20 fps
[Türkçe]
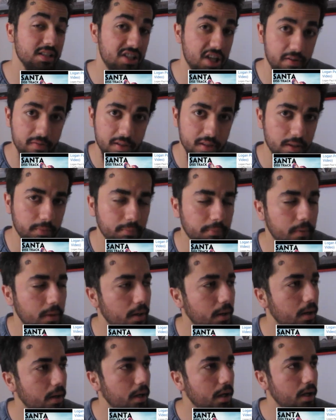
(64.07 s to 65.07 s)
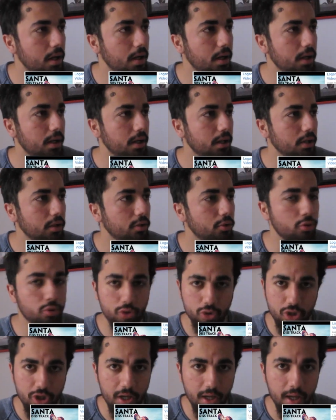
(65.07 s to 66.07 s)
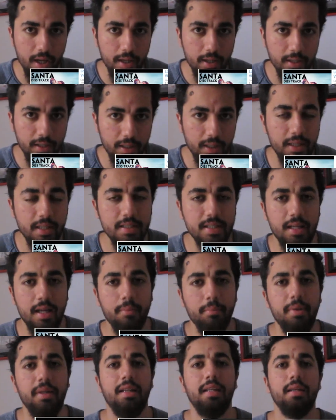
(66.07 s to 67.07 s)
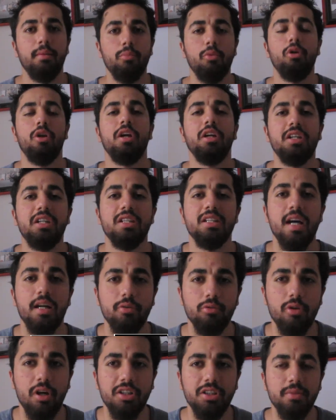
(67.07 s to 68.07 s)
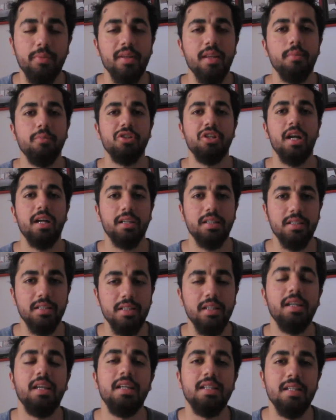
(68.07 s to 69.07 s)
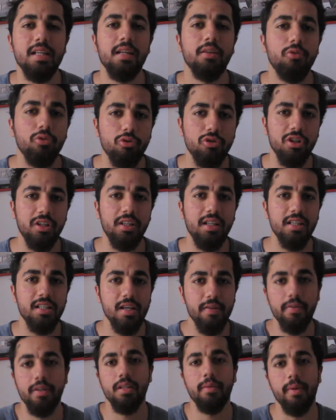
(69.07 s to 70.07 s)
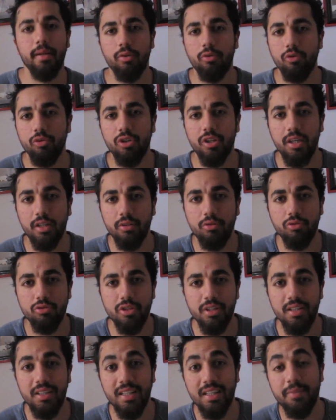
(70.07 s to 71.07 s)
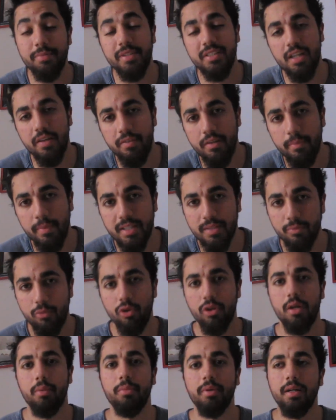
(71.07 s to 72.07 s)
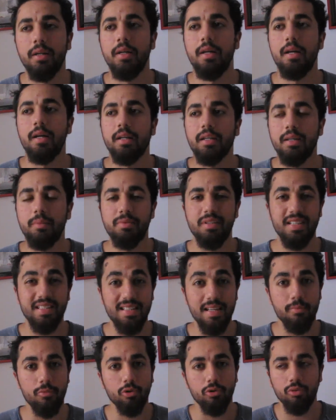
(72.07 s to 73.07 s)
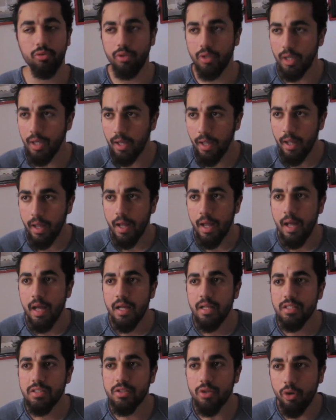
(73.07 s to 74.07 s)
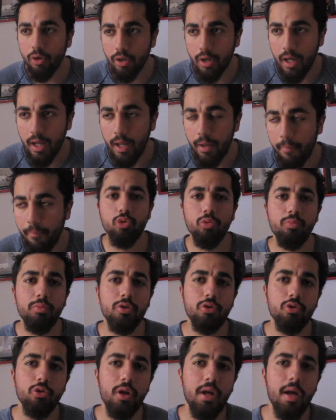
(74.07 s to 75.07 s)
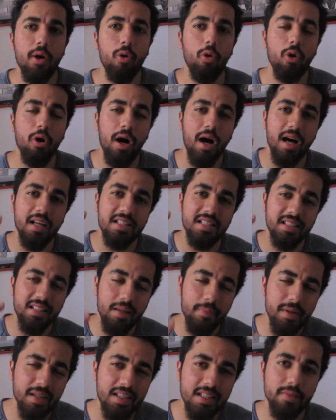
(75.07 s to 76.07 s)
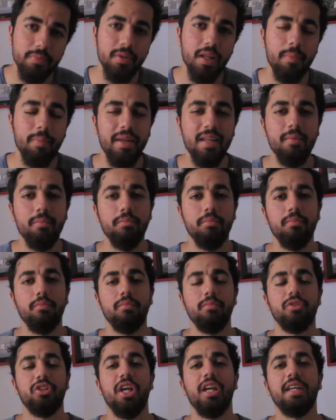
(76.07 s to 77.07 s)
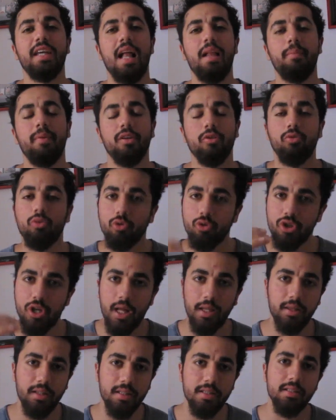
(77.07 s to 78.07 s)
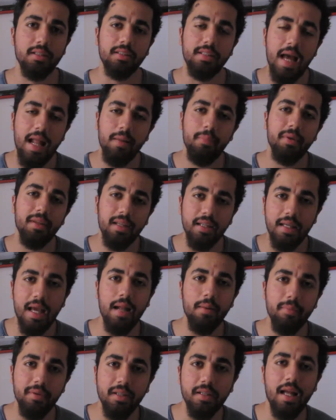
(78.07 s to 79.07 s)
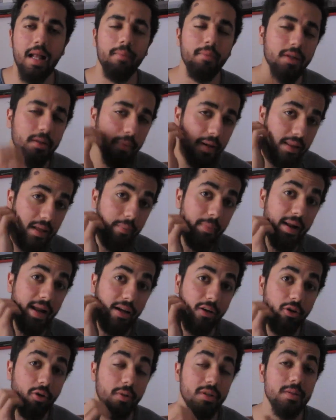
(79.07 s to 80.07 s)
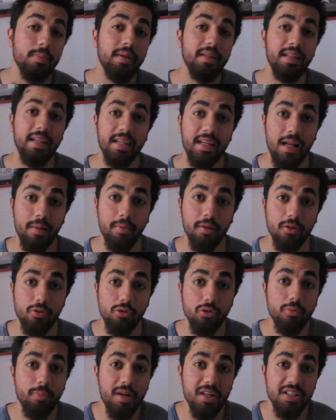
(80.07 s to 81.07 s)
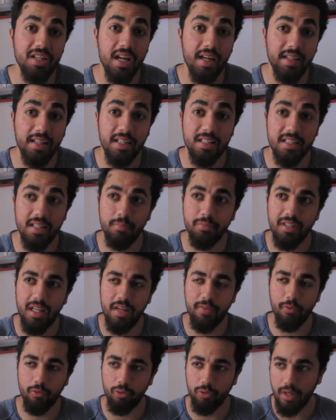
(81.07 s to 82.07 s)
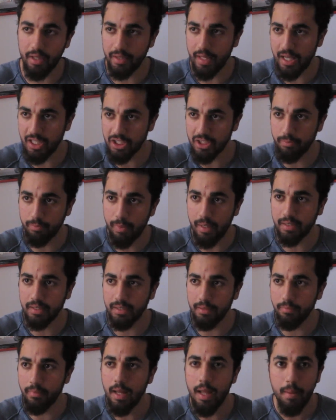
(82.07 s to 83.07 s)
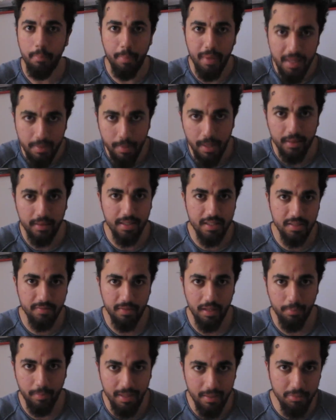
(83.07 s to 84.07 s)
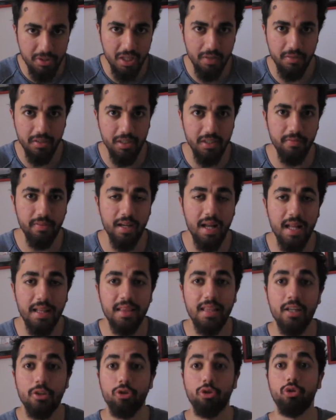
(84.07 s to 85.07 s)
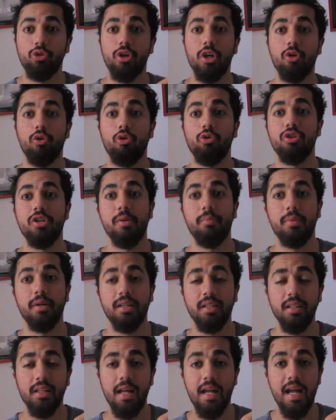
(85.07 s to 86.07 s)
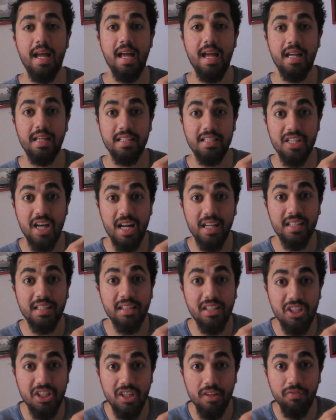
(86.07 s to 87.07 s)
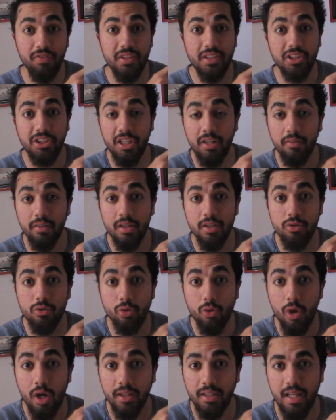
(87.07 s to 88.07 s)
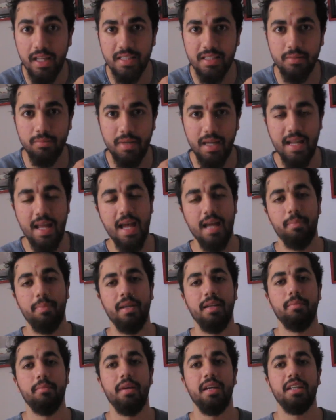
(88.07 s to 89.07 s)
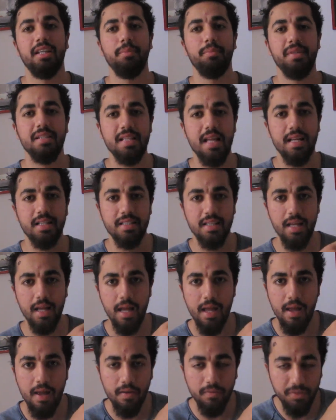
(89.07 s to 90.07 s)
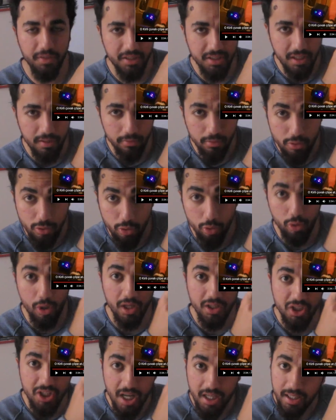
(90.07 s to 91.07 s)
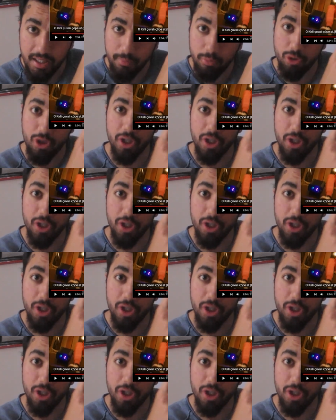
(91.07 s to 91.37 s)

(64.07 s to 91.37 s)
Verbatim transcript: çevirdim. Türkçe'ye, İngilizce'den bildiğim böyle iki saat uğraştım. Adamın şarkısını İngilizce'den Türkçe diline çevirdim. Hani Türkiye, Türkçe diline kimse çevirmez bu adamı, kimse izlemiyordur diye. Sonra uzun bir süre o açıklama kısmına benim şey gelmedi. Türkçe altyazı gelmedi, gelmedi, gelmedi. Ben de merak ediyorum acaba niye gelmedi? Çünkü başka arkadaşlarımın telefonundan da açtım, baktım. Benim altyazım var, benim çevirdiğim var. Hatta şuraya koyacağım bakın. Şarkının içine Fit Traveler Squat yazdım. Yani eğer benim ekip izlerse Fit Traveler Squat şarkıyı bu